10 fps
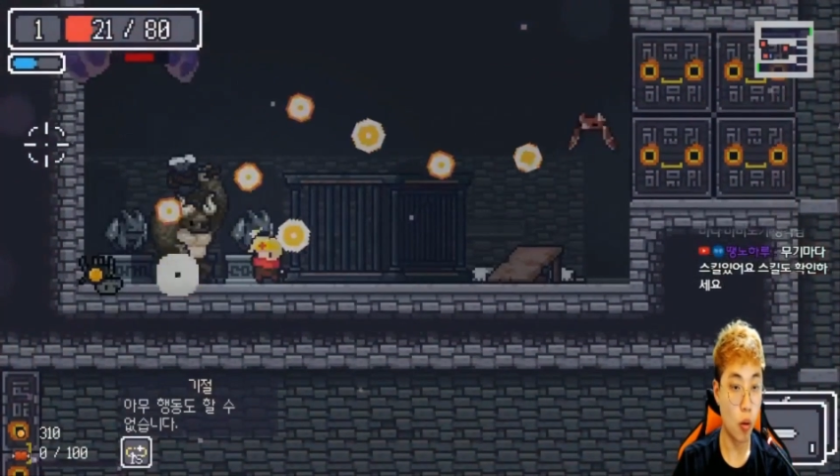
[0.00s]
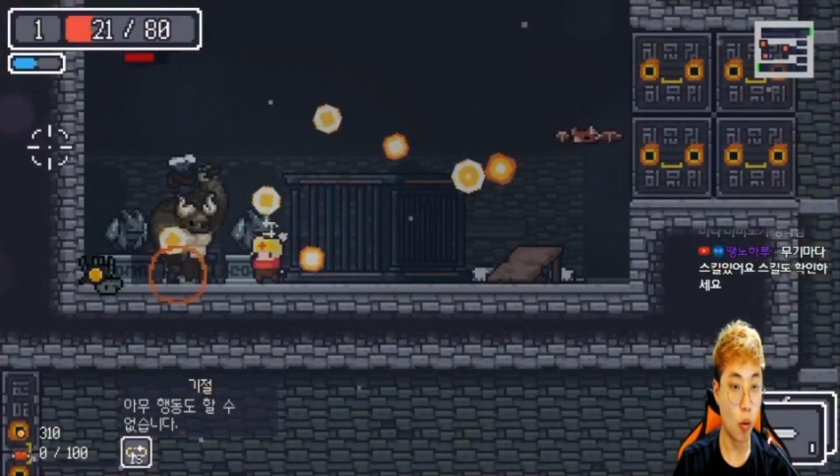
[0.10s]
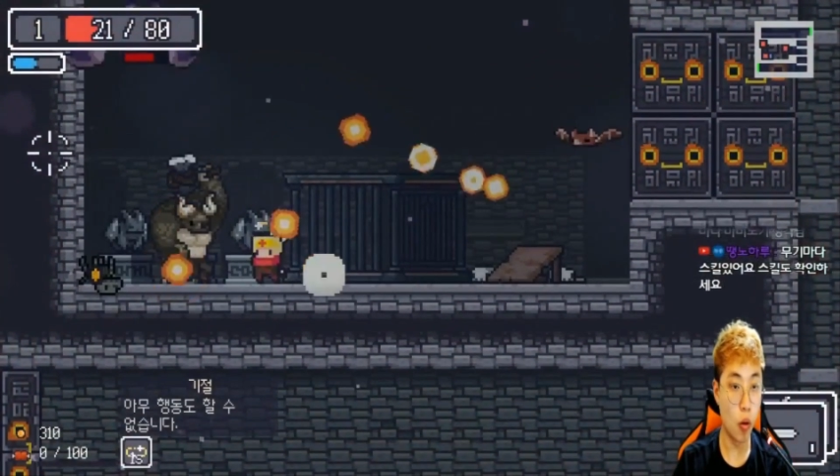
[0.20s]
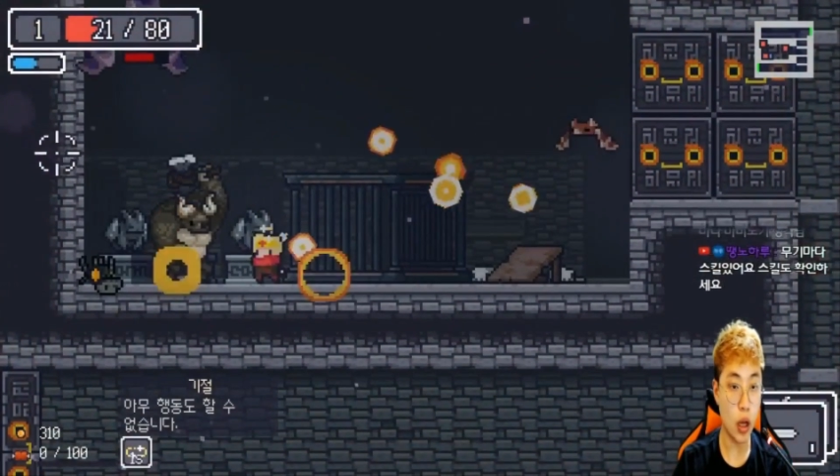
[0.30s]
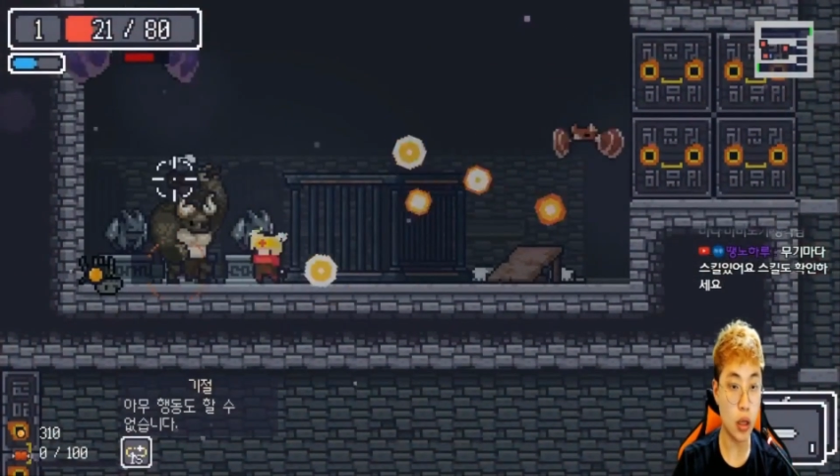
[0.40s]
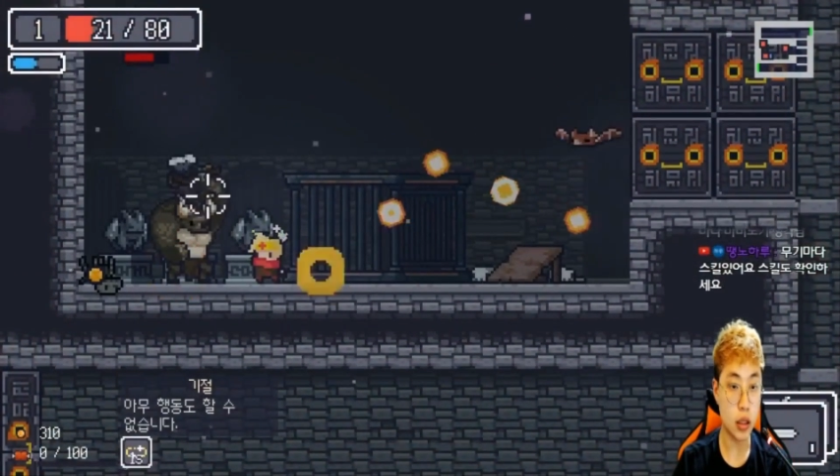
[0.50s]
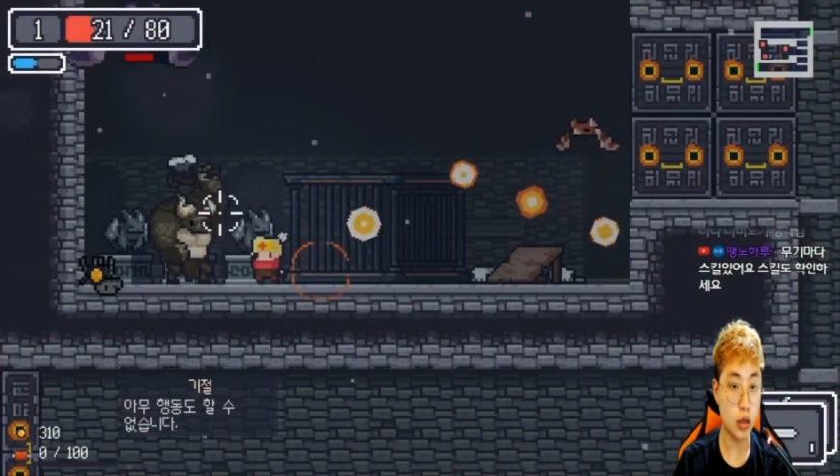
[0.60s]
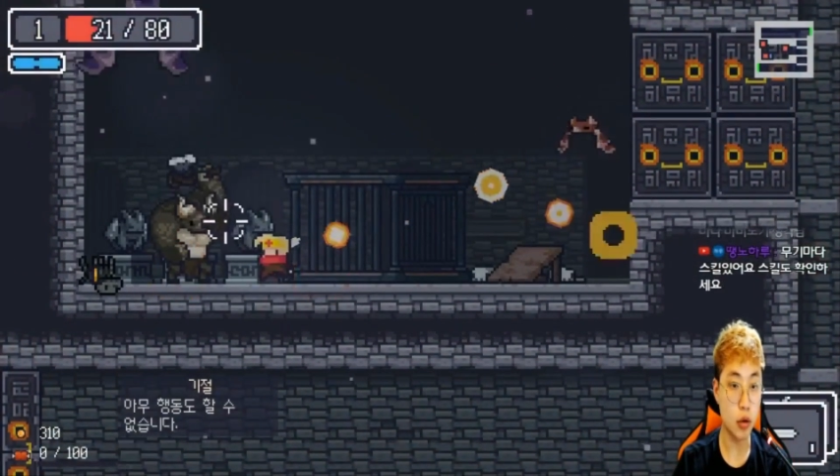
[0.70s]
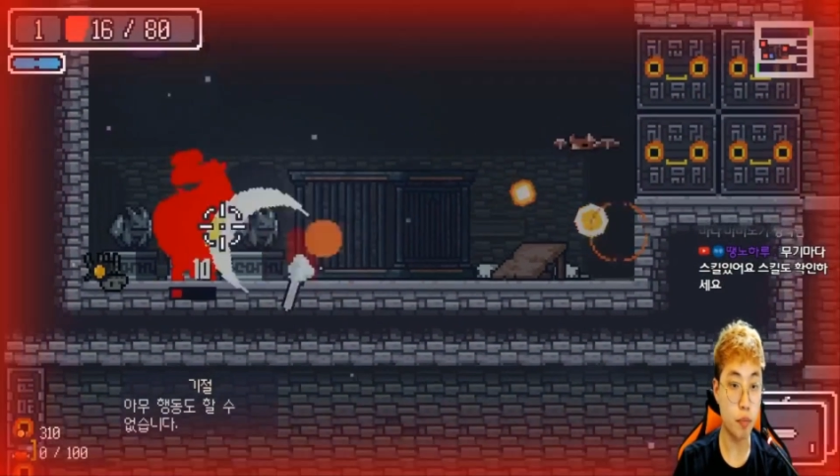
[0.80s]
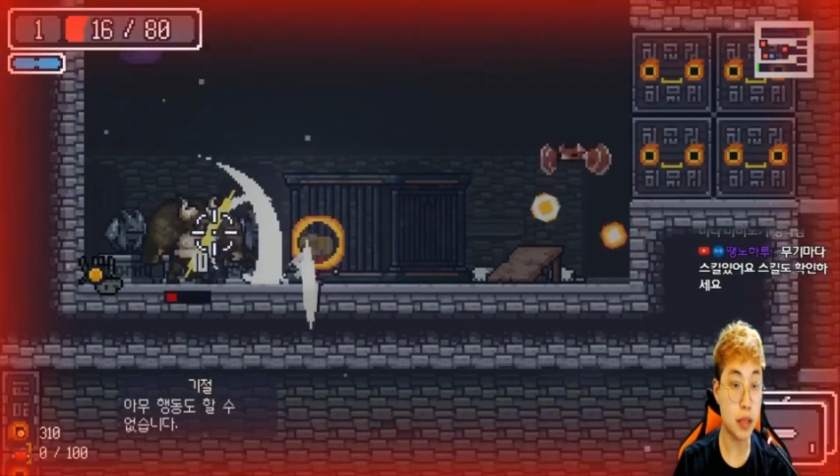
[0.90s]
오오야
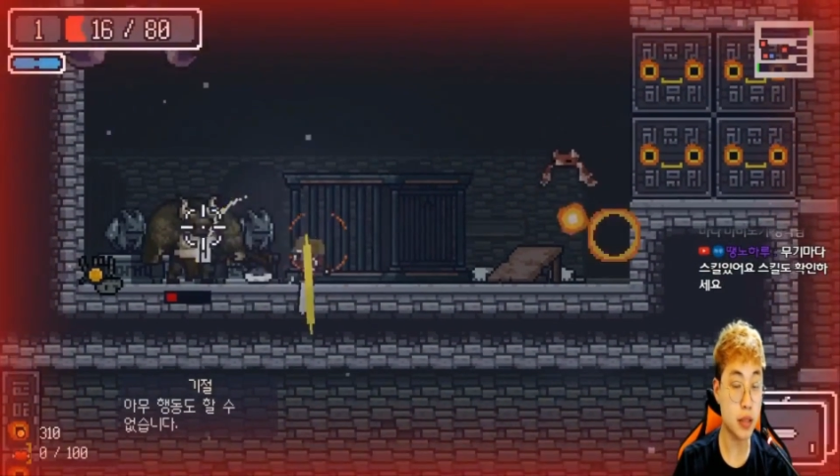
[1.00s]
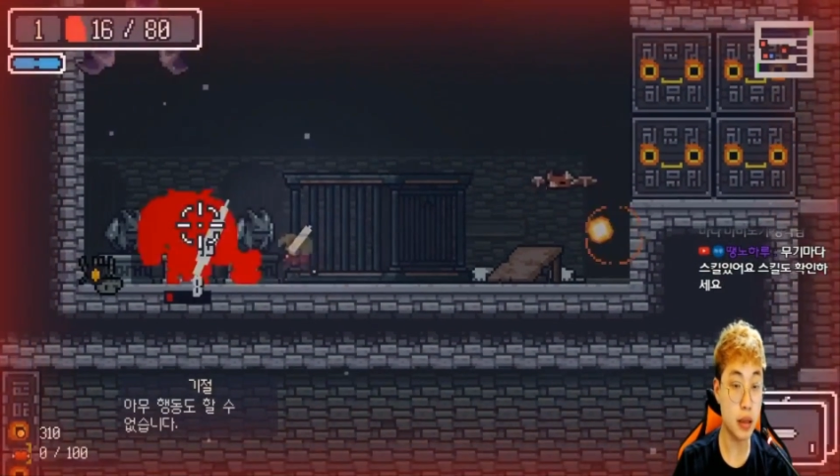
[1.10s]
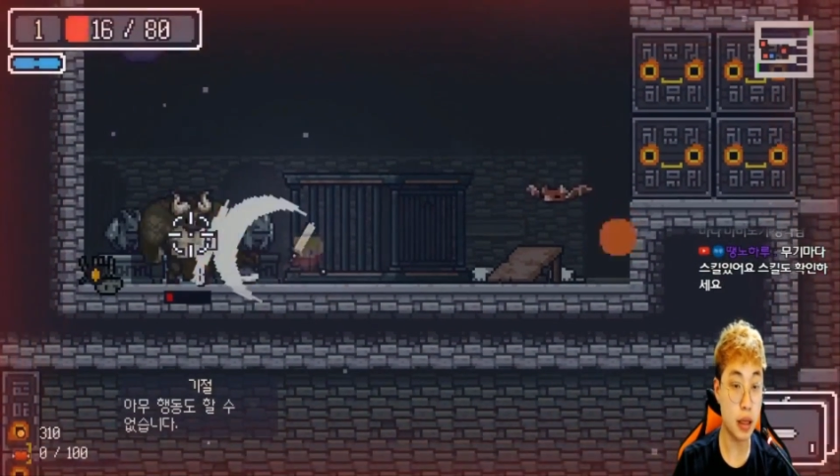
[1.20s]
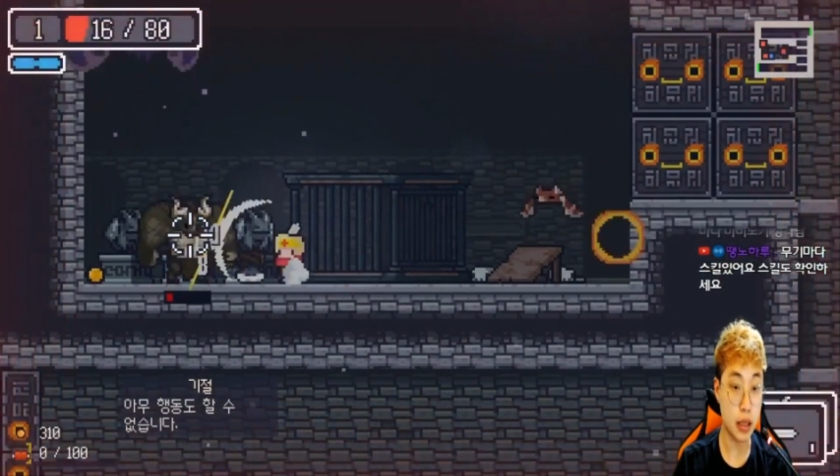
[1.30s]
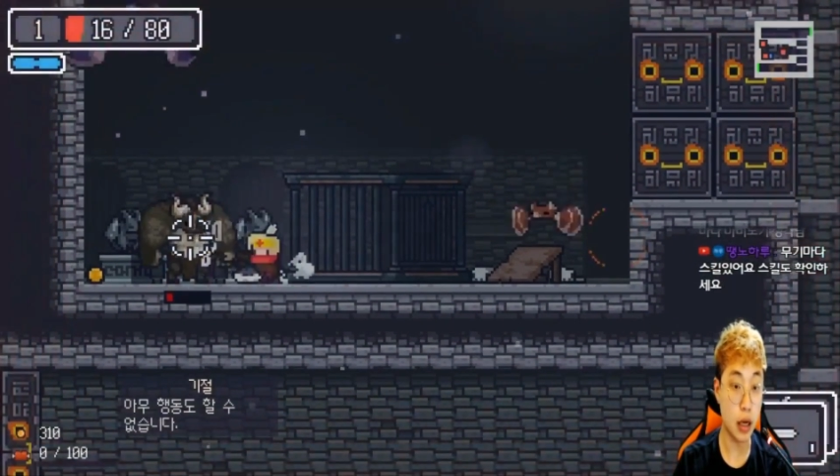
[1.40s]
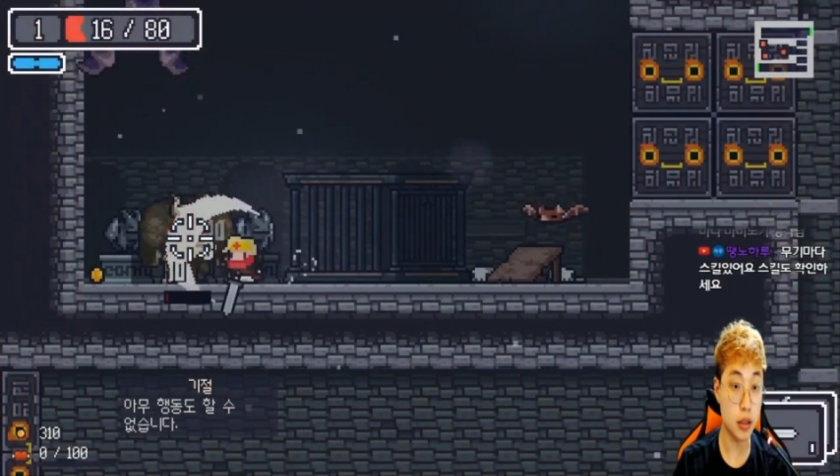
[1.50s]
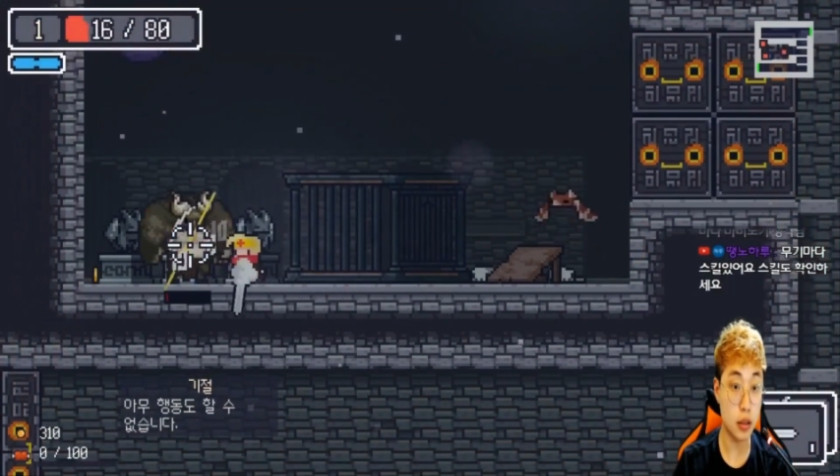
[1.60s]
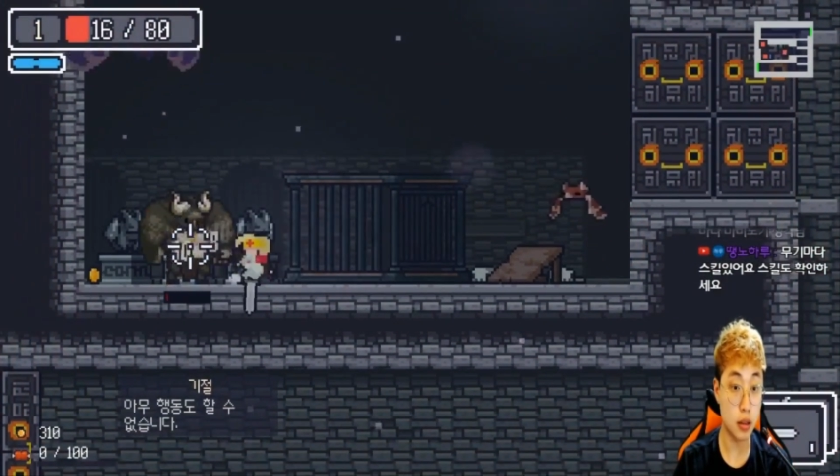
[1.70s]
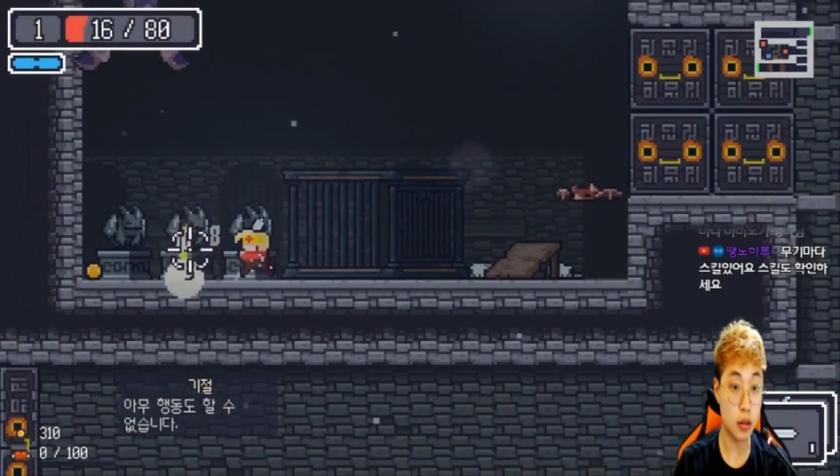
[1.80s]
잠깐 이거 빡센데 잠깐 잠깐